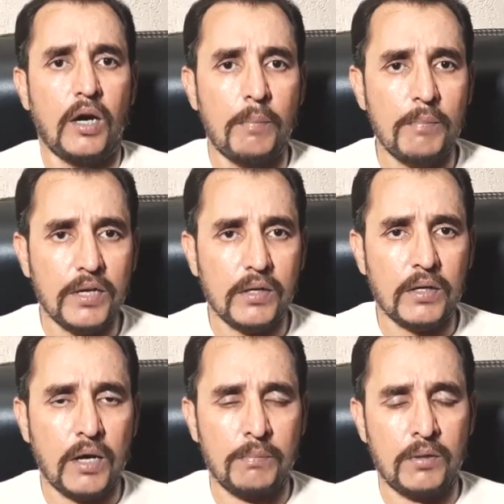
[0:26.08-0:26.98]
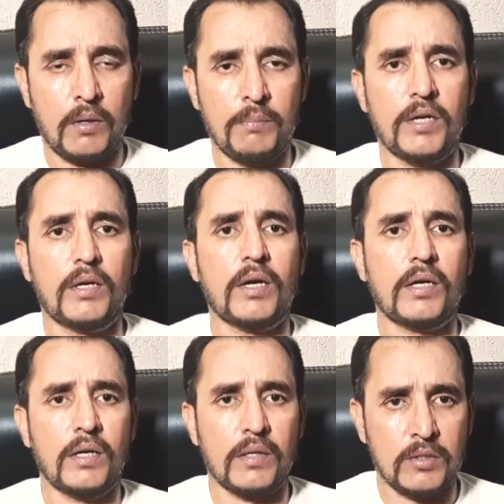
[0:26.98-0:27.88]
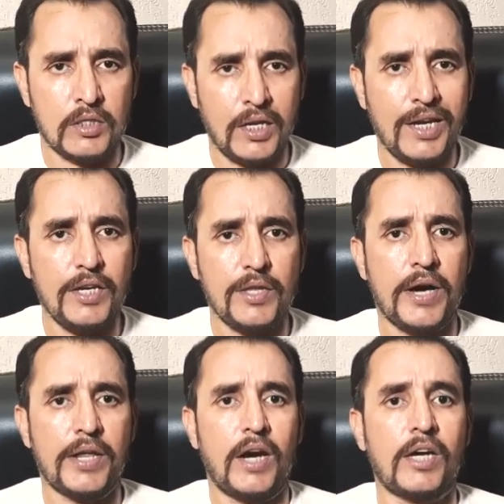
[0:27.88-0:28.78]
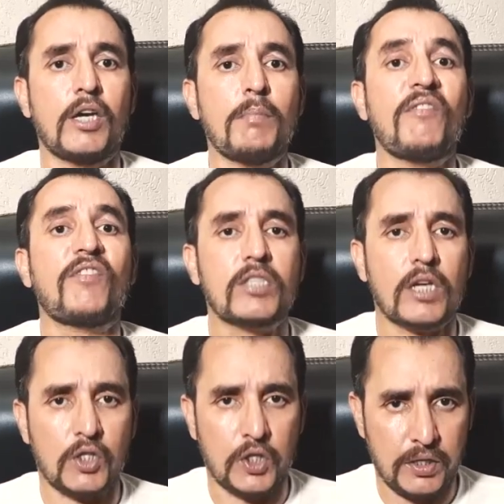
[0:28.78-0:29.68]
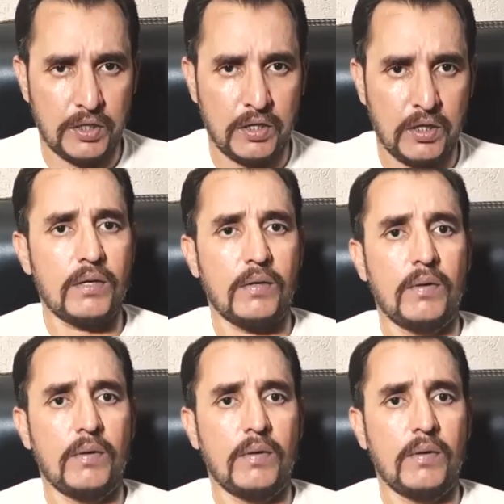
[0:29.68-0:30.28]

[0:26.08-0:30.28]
अमरीका के झेली इदारे आई एम एफ के साथ शेयर किया